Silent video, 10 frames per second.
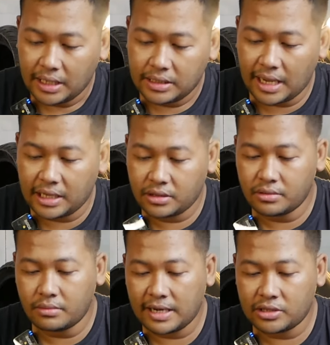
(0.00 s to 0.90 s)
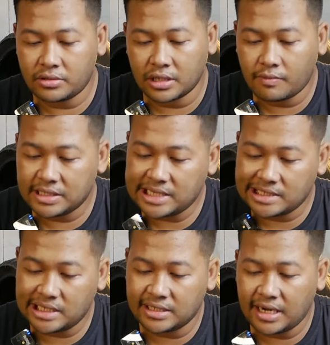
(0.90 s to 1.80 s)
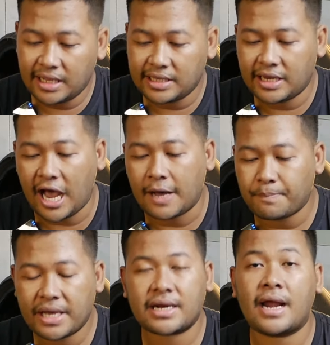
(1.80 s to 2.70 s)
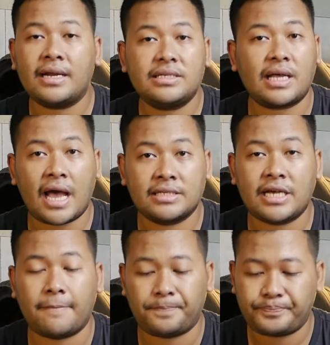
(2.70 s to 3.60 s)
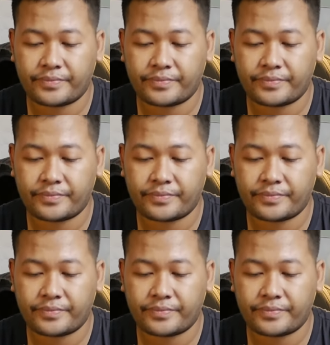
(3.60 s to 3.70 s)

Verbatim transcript: yaitu metode quick charge nya adalah 3 ampere kali setengah jam